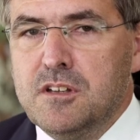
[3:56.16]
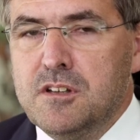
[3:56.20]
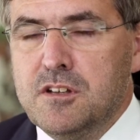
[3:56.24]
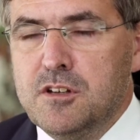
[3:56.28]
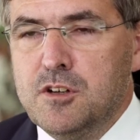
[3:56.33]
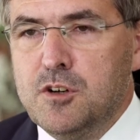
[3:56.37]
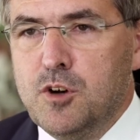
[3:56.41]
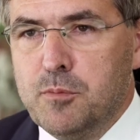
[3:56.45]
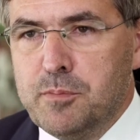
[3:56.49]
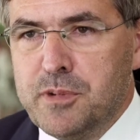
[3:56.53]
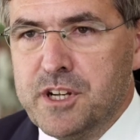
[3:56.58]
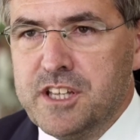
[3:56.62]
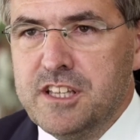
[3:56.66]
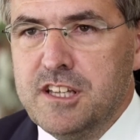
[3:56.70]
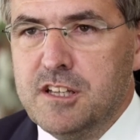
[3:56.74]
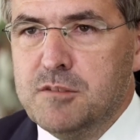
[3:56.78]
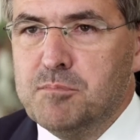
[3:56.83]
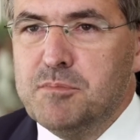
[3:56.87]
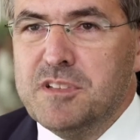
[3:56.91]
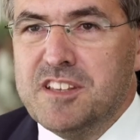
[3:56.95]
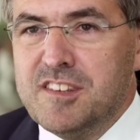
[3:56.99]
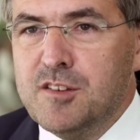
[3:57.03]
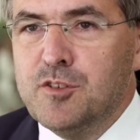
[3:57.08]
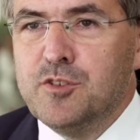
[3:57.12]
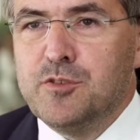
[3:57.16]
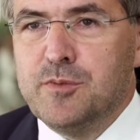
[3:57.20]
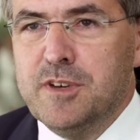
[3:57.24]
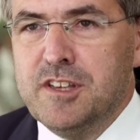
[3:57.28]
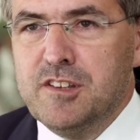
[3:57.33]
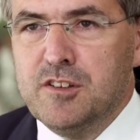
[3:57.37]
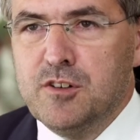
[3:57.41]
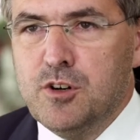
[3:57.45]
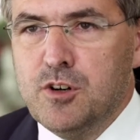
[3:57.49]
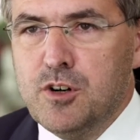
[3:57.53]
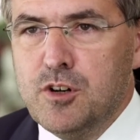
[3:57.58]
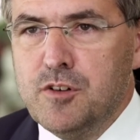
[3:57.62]
äh, operiert
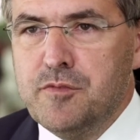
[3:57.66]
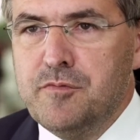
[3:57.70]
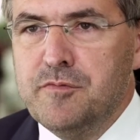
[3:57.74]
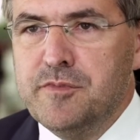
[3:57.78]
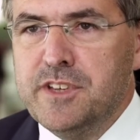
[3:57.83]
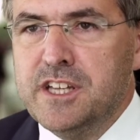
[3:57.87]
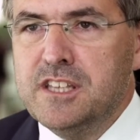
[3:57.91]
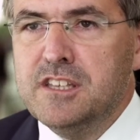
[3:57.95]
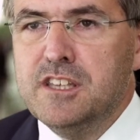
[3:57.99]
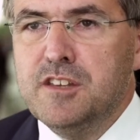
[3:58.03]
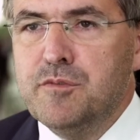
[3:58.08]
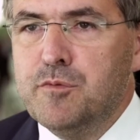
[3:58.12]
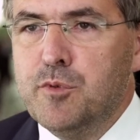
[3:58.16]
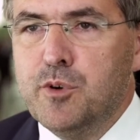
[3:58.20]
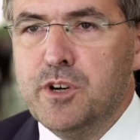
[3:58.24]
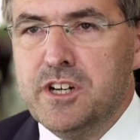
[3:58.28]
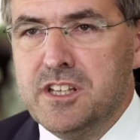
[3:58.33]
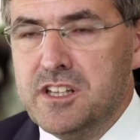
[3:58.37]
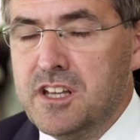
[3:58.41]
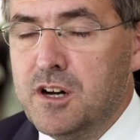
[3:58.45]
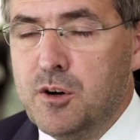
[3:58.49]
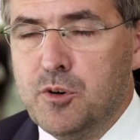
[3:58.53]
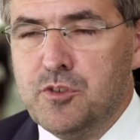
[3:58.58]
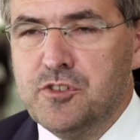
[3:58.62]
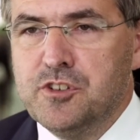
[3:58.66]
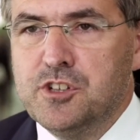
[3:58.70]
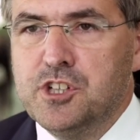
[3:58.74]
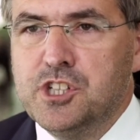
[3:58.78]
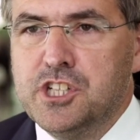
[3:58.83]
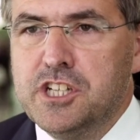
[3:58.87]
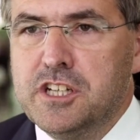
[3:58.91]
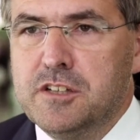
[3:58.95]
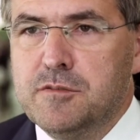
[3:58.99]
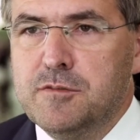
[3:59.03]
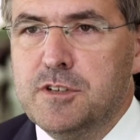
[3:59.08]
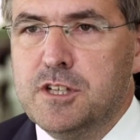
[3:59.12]
bzw. geholfen werden, die vorher nach Hause
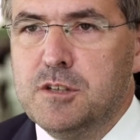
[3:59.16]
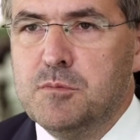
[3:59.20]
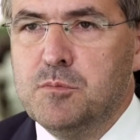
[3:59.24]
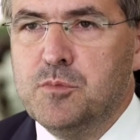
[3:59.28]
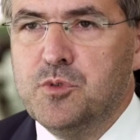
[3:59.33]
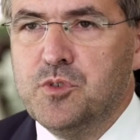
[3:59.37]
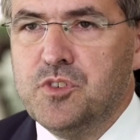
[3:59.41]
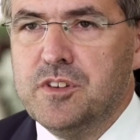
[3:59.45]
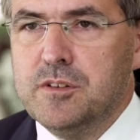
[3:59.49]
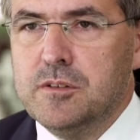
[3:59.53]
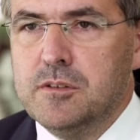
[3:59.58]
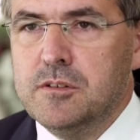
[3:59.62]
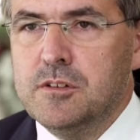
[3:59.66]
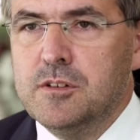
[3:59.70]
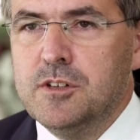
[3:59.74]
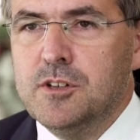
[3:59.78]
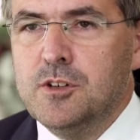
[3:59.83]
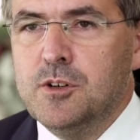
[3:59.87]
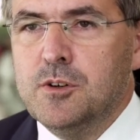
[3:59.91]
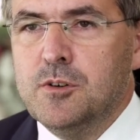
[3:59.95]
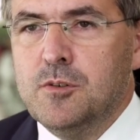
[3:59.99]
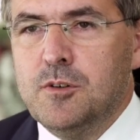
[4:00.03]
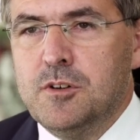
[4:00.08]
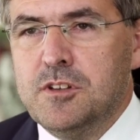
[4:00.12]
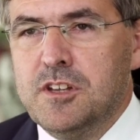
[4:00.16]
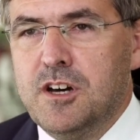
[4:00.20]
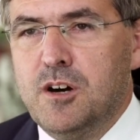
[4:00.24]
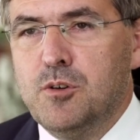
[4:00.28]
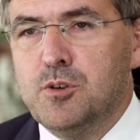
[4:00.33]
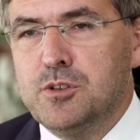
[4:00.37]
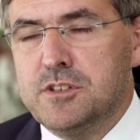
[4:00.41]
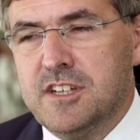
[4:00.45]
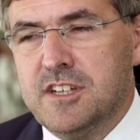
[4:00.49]
geschickt werden mussten. Und auch